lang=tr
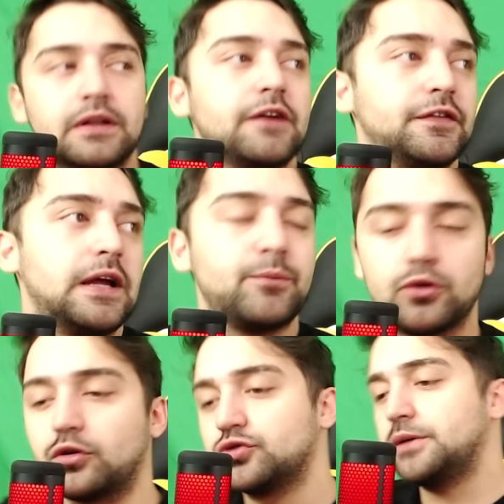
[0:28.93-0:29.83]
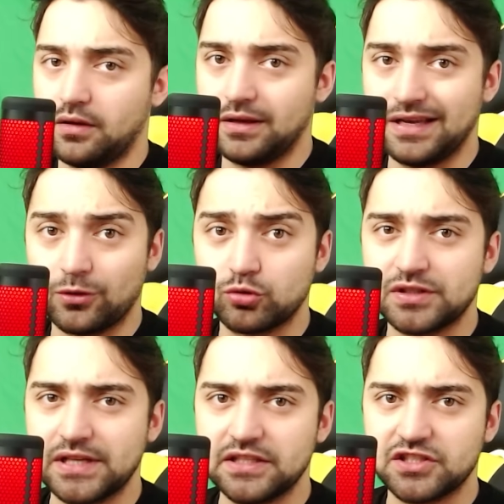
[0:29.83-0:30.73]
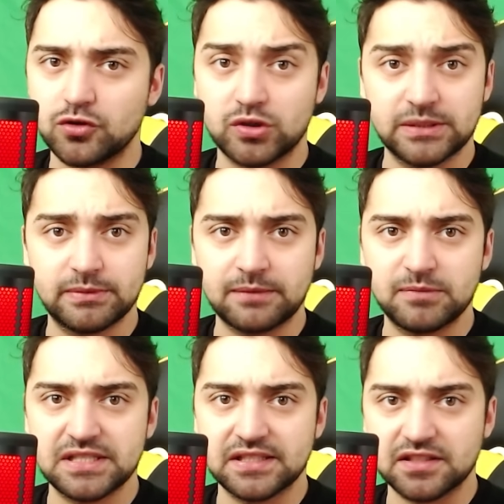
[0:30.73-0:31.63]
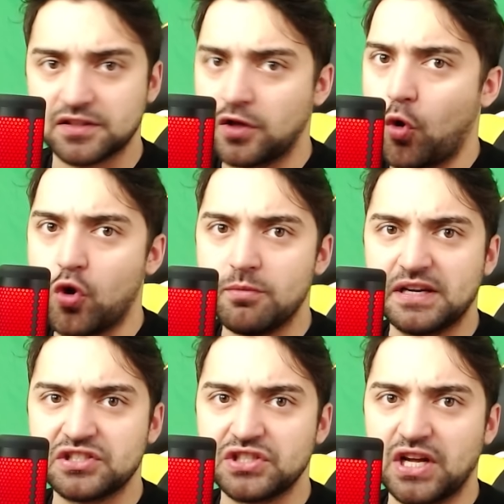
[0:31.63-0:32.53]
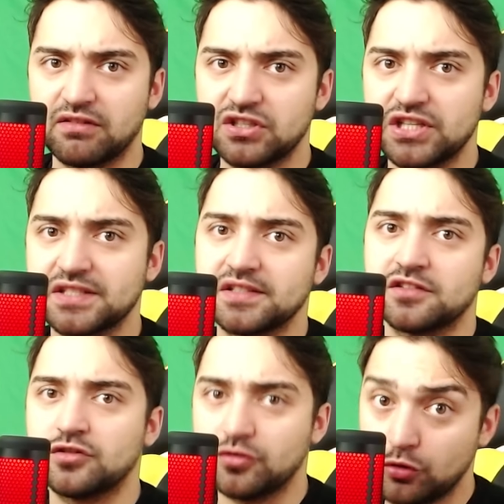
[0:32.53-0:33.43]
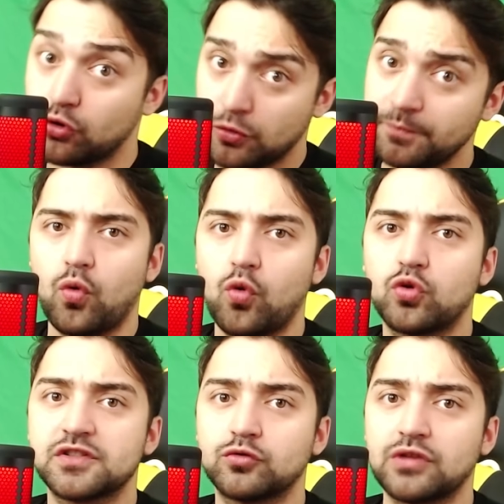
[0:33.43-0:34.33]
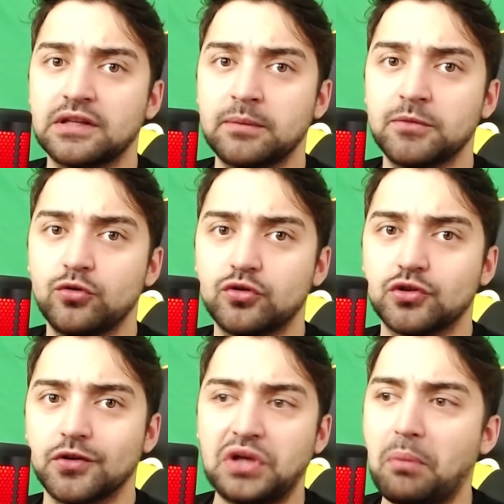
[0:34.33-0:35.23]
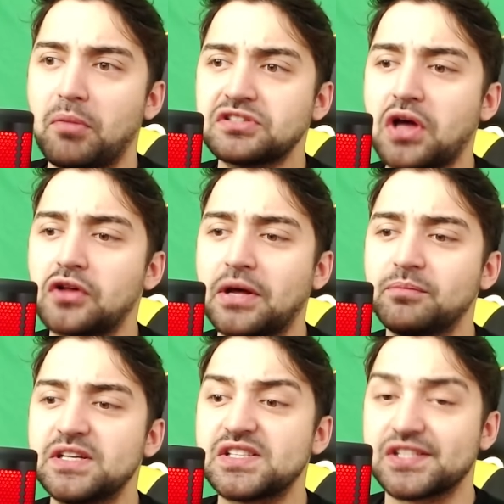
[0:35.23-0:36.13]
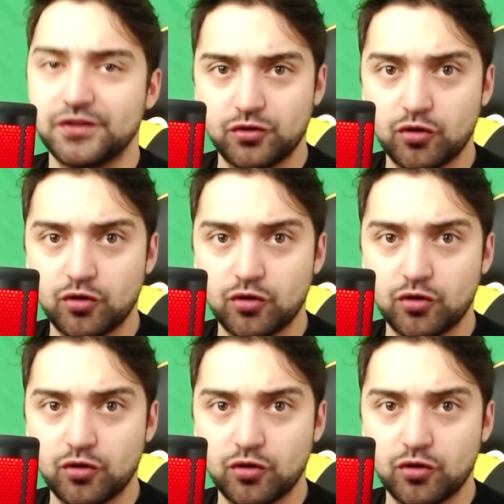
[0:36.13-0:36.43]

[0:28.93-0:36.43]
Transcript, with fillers: falan filan yapıyorlar hocam. Eğer 30 saniye içinde o kızı bırakmazsanız ölmek için yalvaracaksınız diyorum. O kızı tutan adam da diyor ki yapmazsan adam değilsin